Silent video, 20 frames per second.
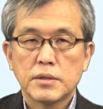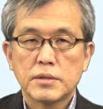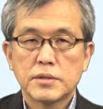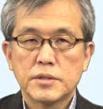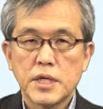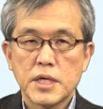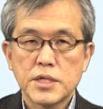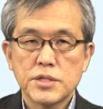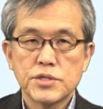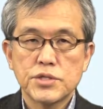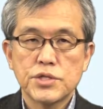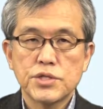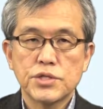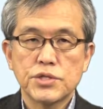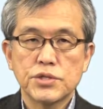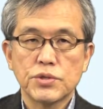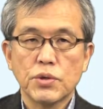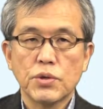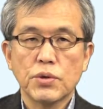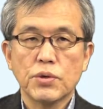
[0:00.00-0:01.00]
前置詞
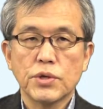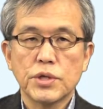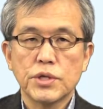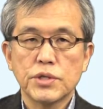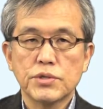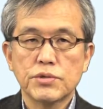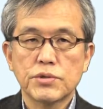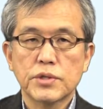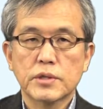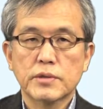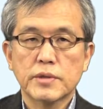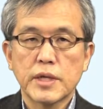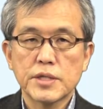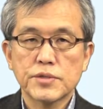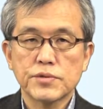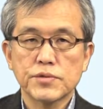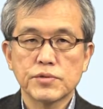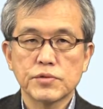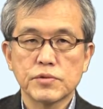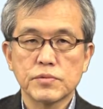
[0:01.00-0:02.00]
の into the
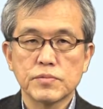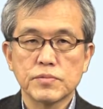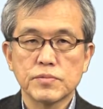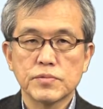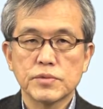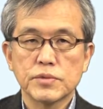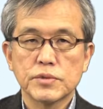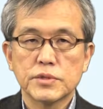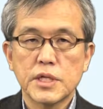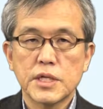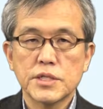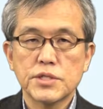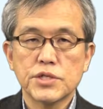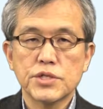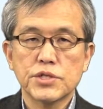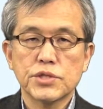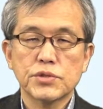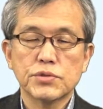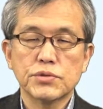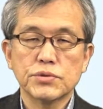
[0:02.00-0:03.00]
classroom 前置
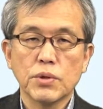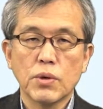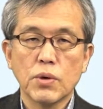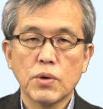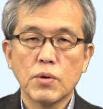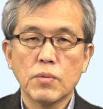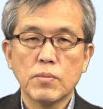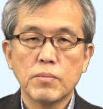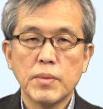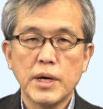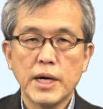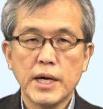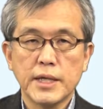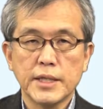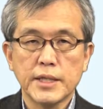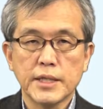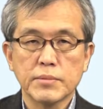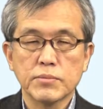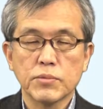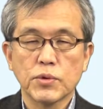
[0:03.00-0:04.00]
詞句を前
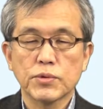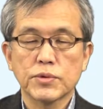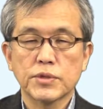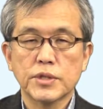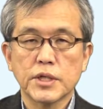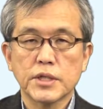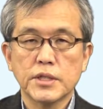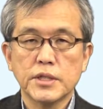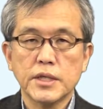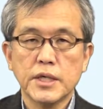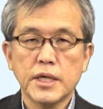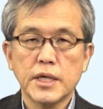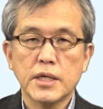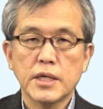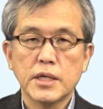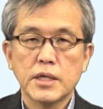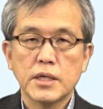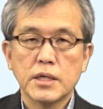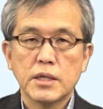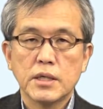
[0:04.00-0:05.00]
に持ってきて
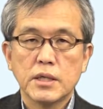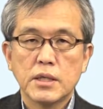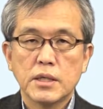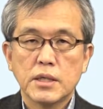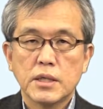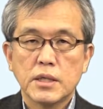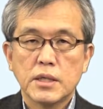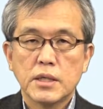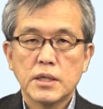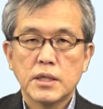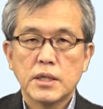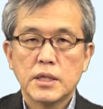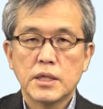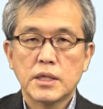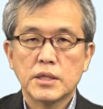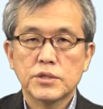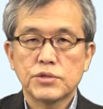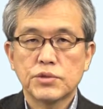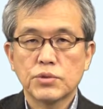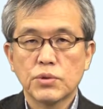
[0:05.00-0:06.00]

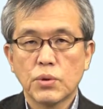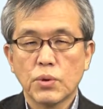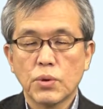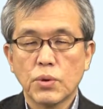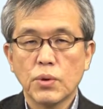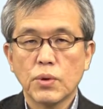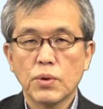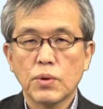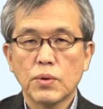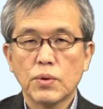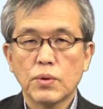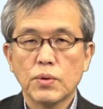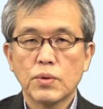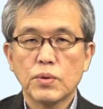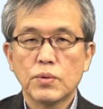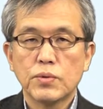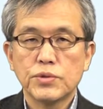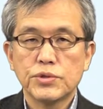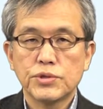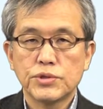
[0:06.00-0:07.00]
主語を
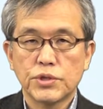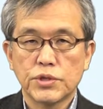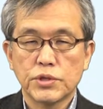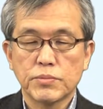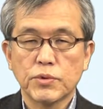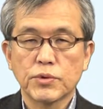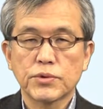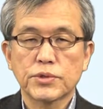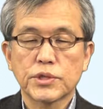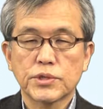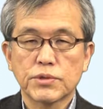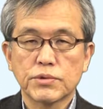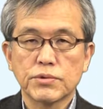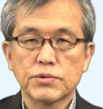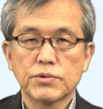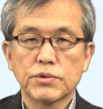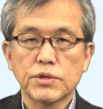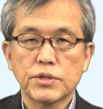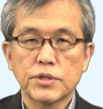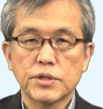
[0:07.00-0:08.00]
後ろに持ってくる
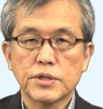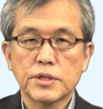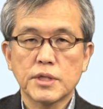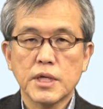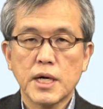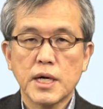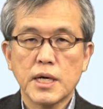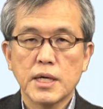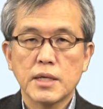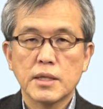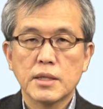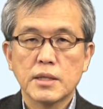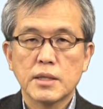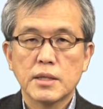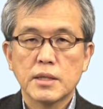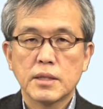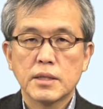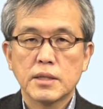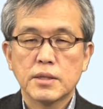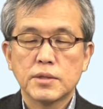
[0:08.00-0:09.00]
といった
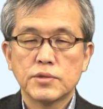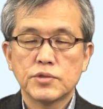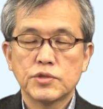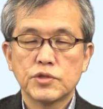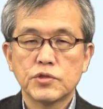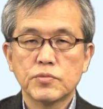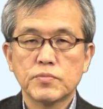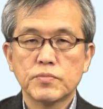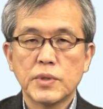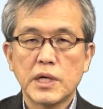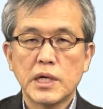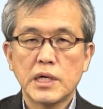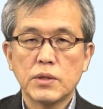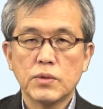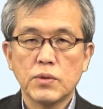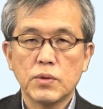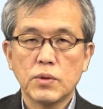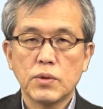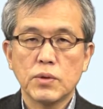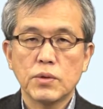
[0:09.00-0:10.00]
順番
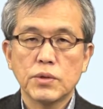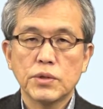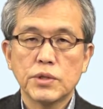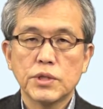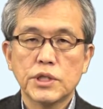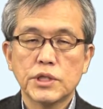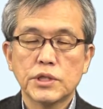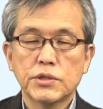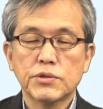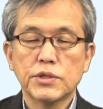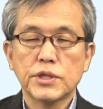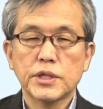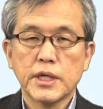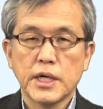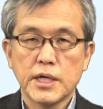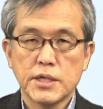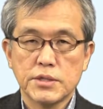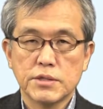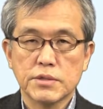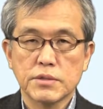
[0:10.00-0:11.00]
をひっくり
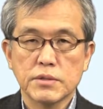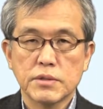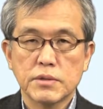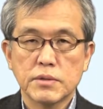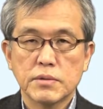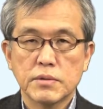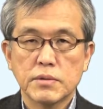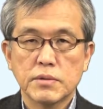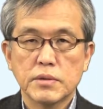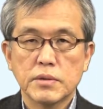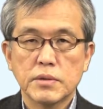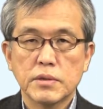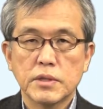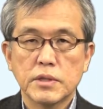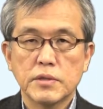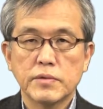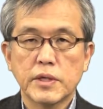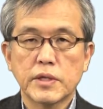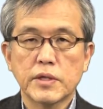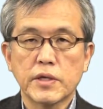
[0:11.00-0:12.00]
返す
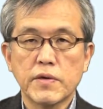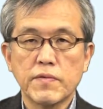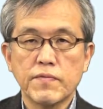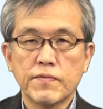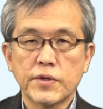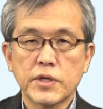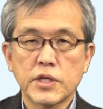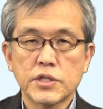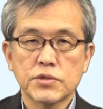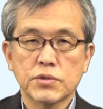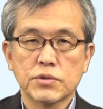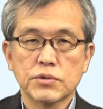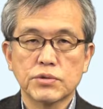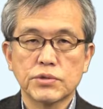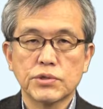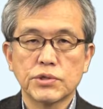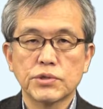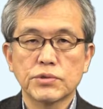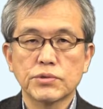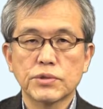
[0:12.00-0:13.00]
いわゆるインバージョンと
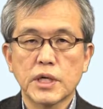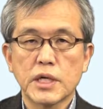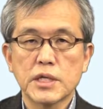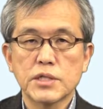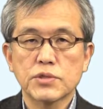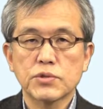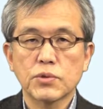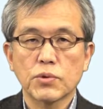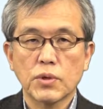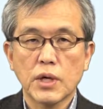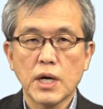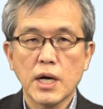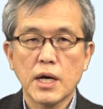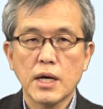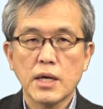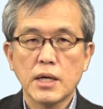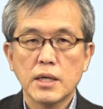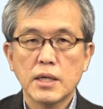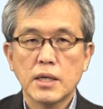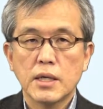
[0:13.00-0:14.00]
いう現象が
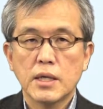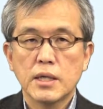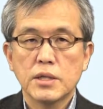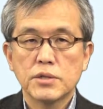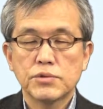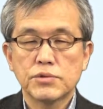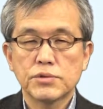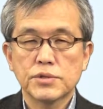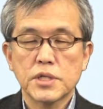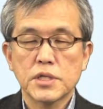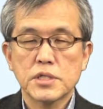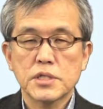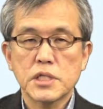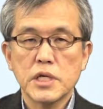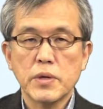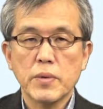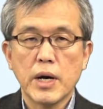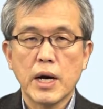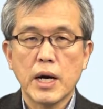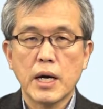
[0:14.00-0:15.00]
主説で
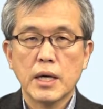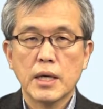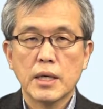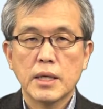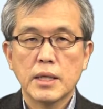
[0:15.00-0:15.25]
は